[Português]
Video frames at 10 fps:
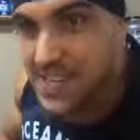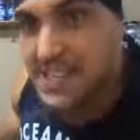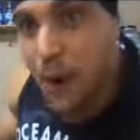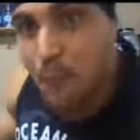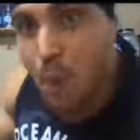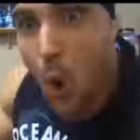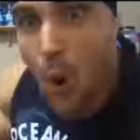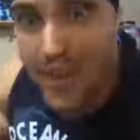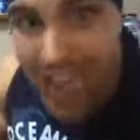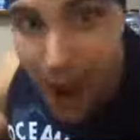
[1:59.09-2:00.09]
que dão
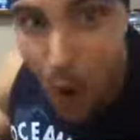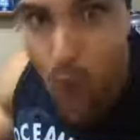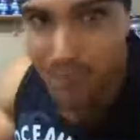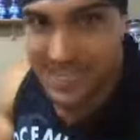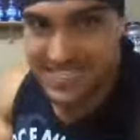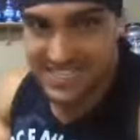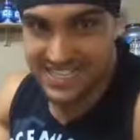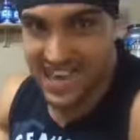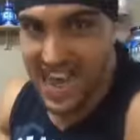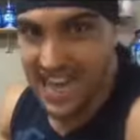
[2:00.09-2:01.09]
moral pra esses
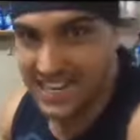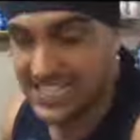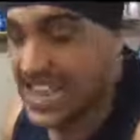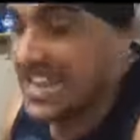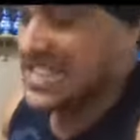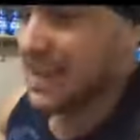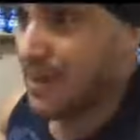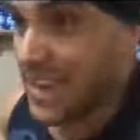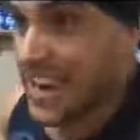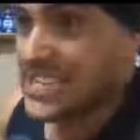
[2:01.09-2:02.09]
caras. Sabe
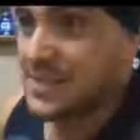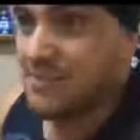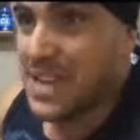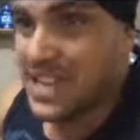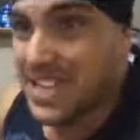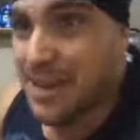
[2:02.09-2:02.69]
aquelas minas